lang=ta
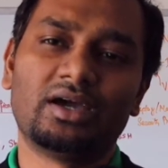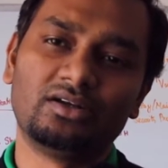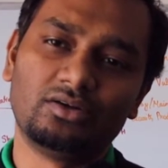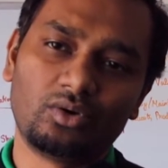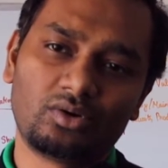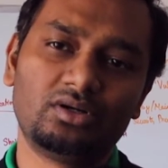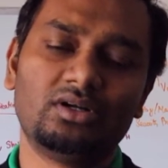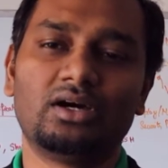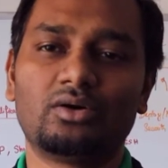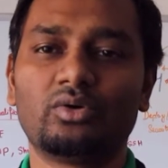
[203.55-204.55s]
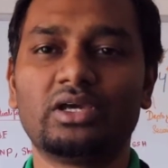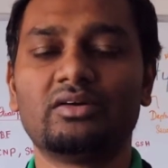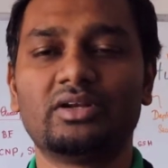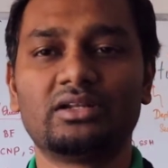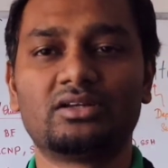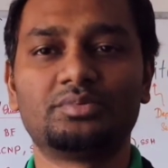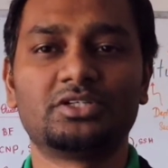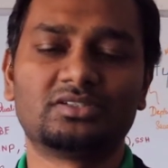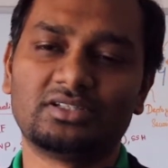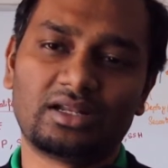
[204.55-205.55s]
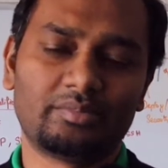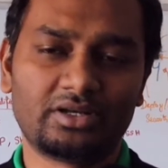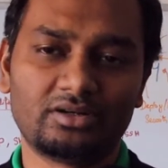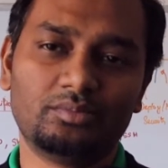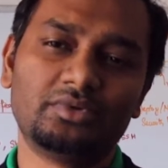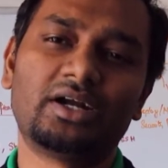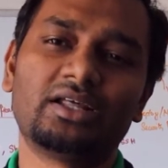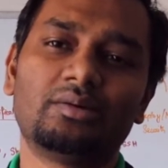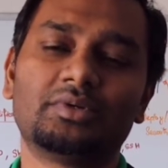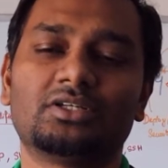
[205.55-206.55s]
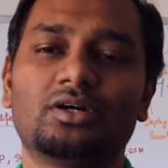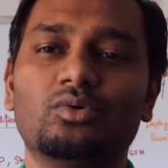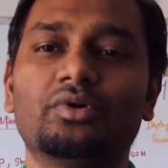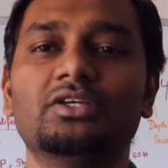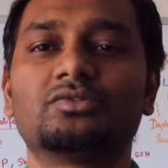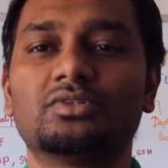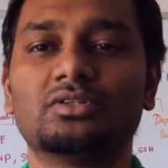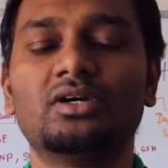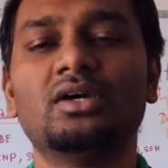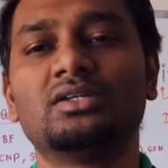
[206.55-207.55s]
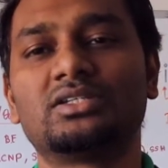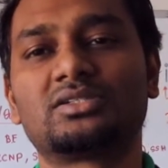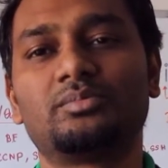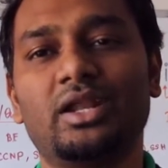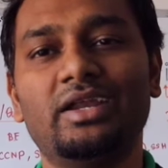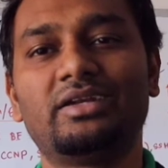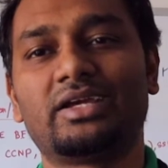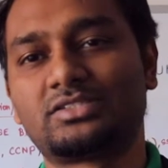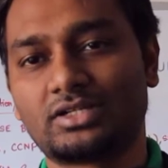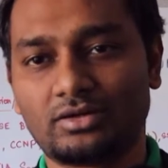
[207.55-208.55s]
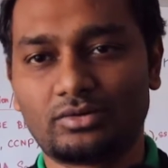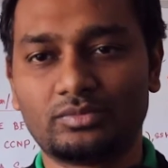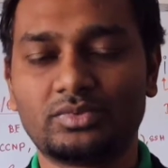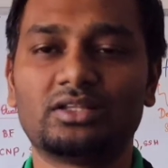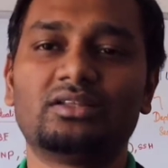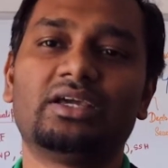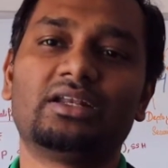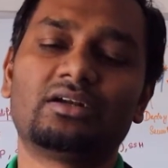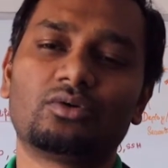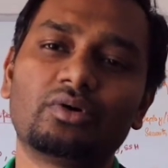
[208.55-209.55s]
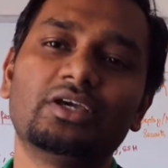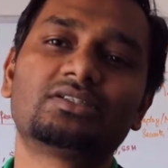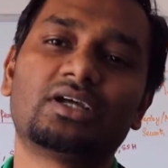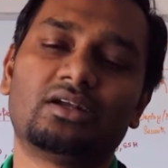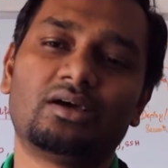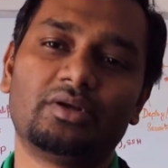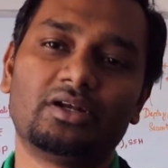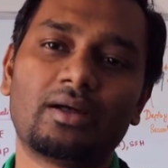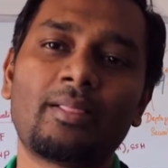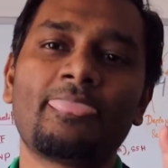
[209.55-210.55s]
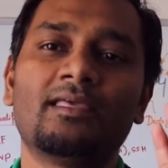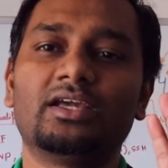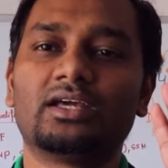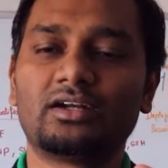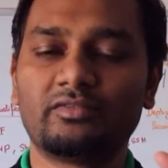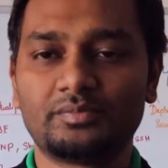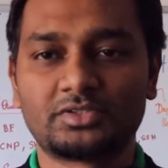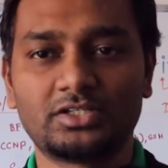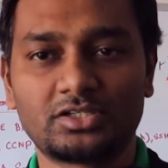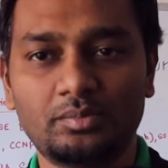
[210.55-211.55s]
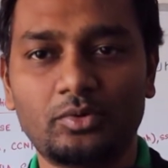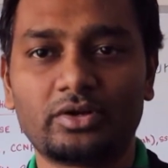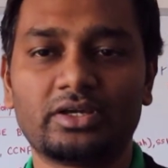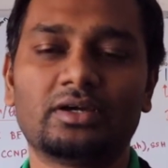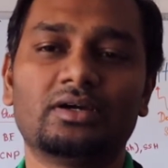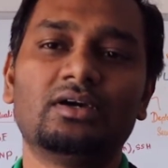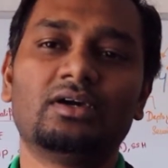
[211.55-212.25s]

அண்ட் லோக்கல் குக்கி லெவல் என்கிரிப்ஷன்ஸ் இதெல்லாமே இருக்கும் முன்னாடிலாம் பார்த்தீங்கன்னா குக்கீஸ் வந்து ஜஸ்ட் பிளைன் டெக்ஸ்ட்டாக இருக்கும் அதாவது நீங்கள் என்னென்ன குக்கீஸ்னால் என்ன அப்படின்னா நீங்கள் என்னென்ன வெப்சைட்ஸ்க்கு போகிறீங்க